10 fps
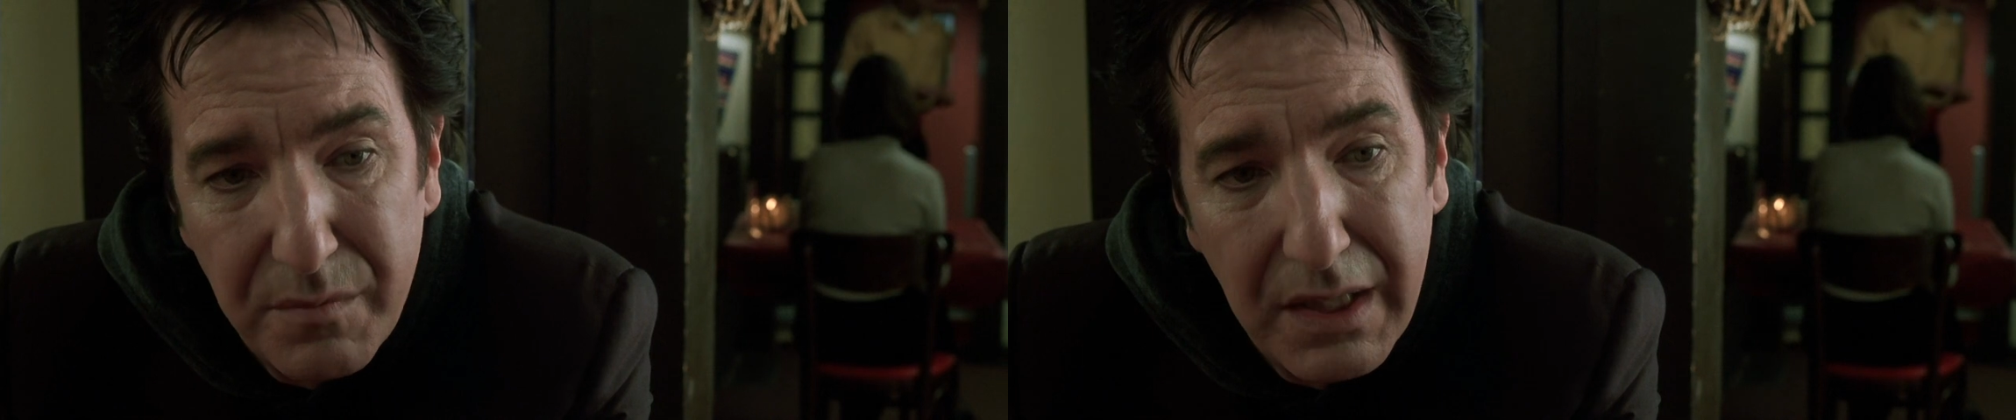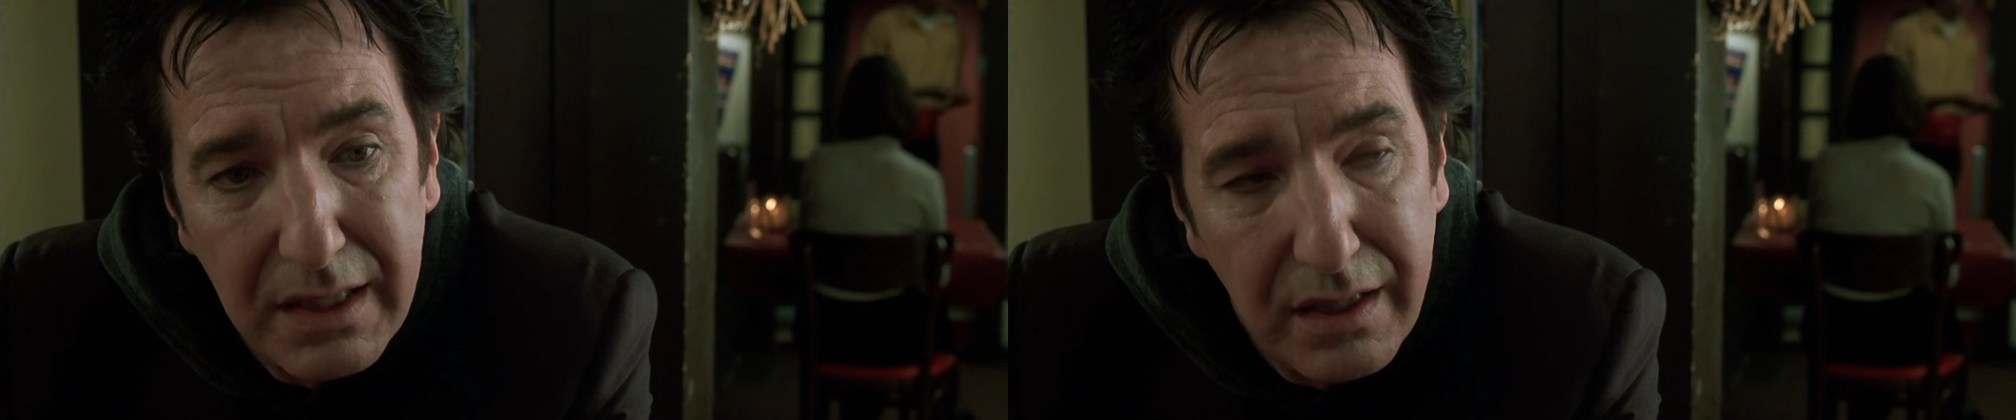
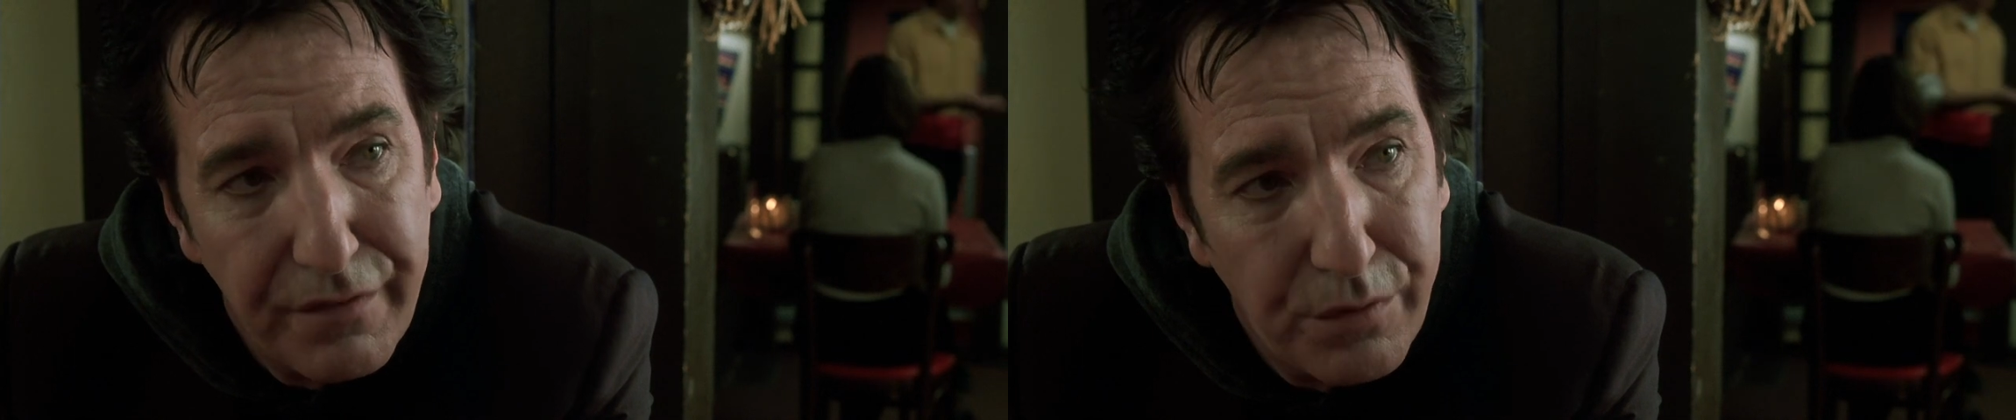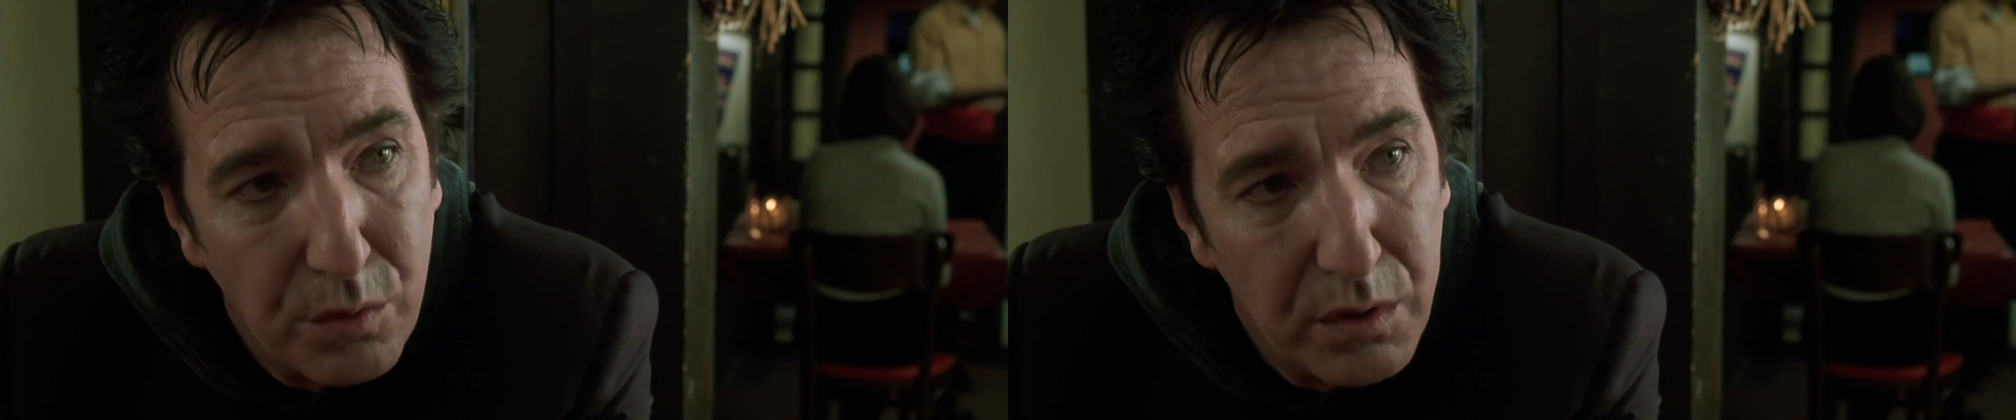Господь
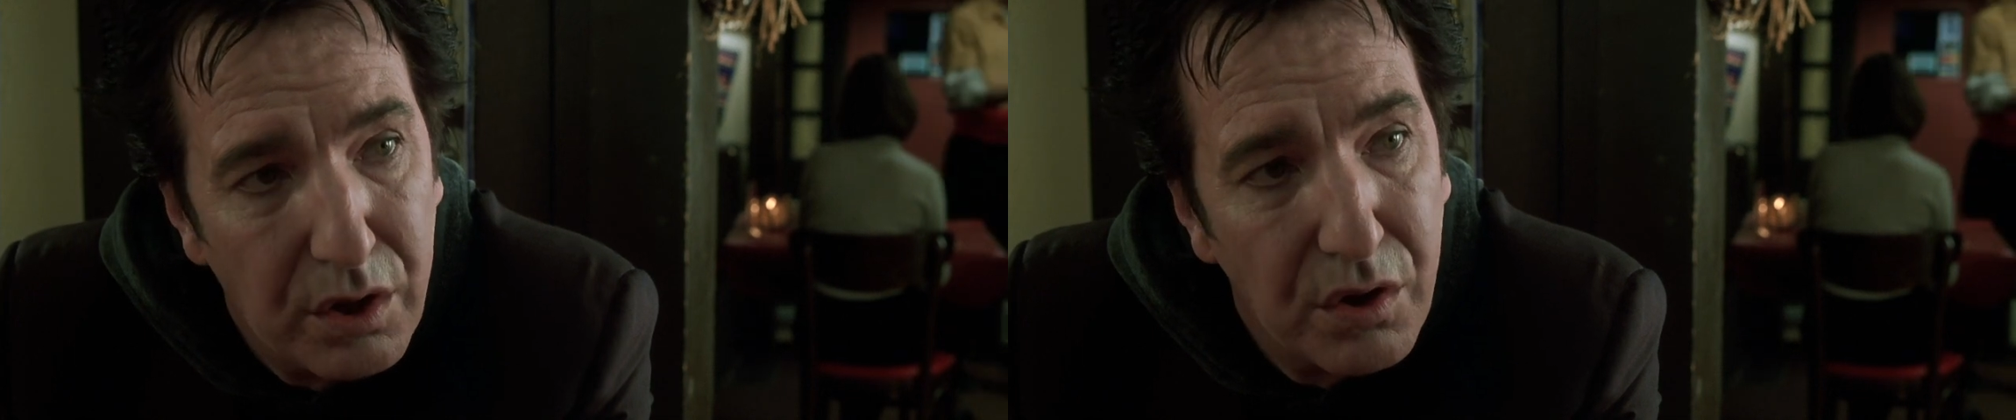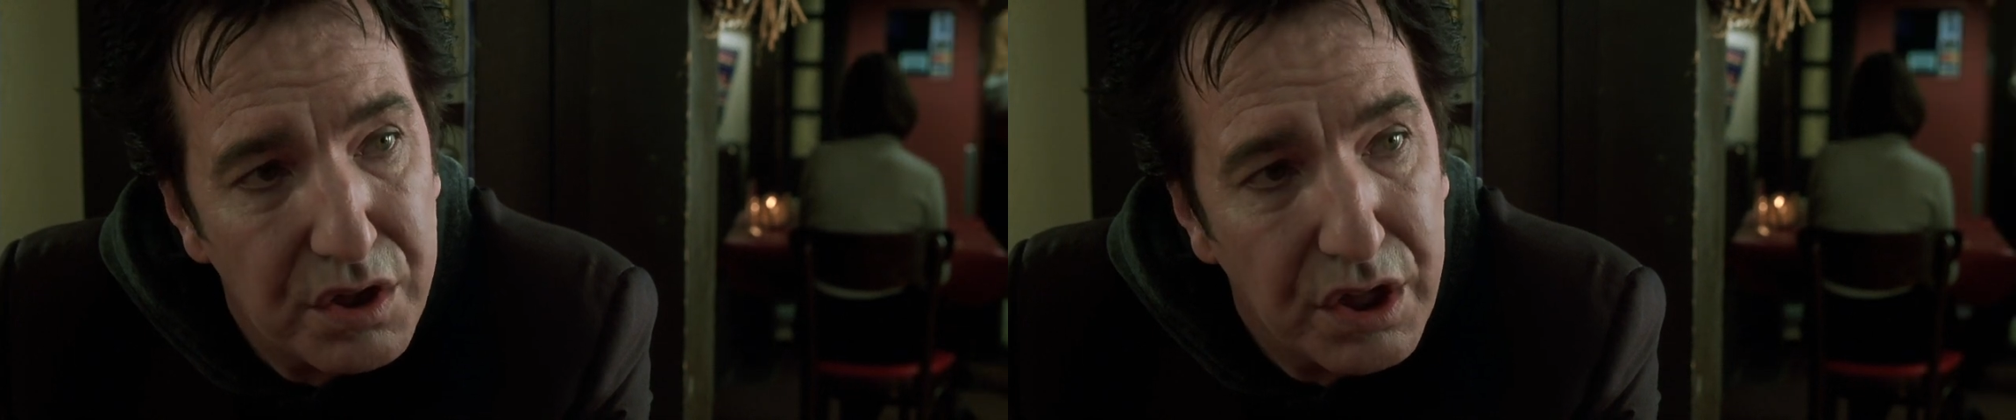Бог
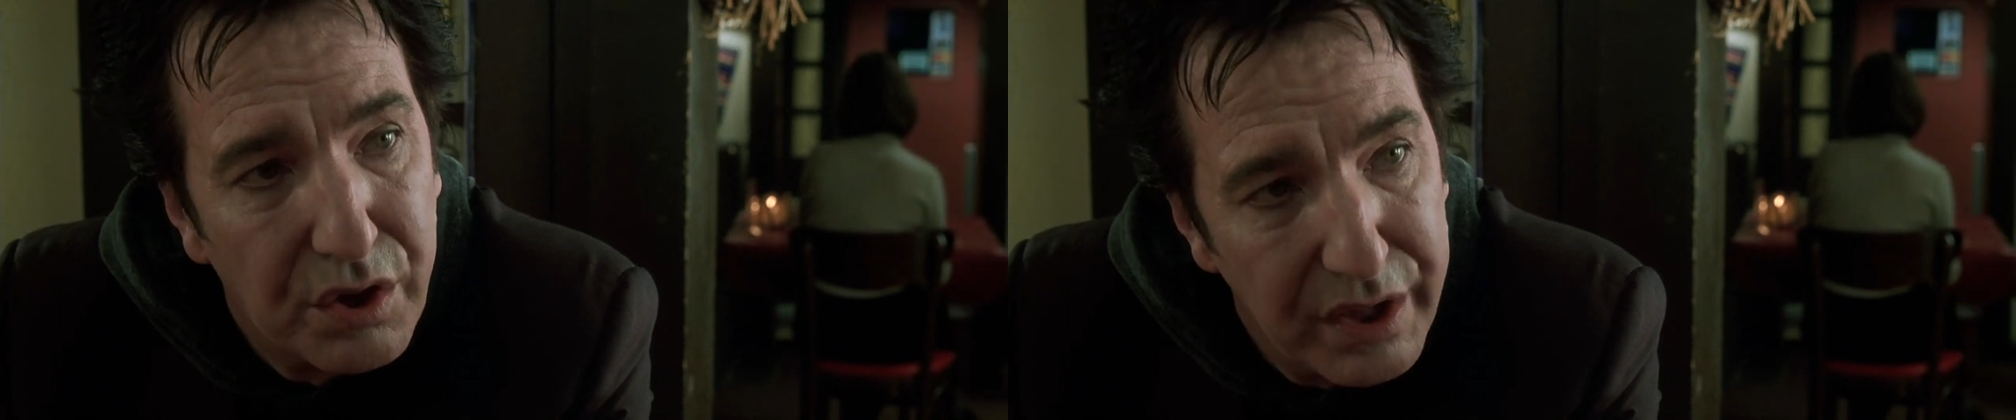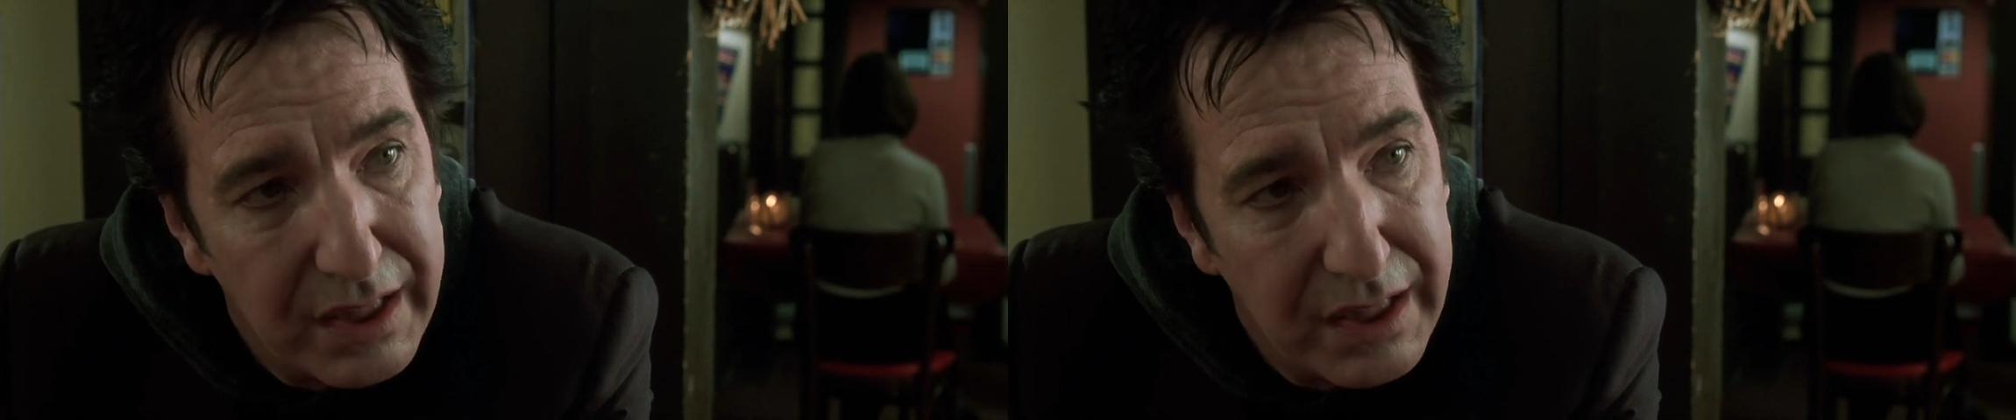разгневался,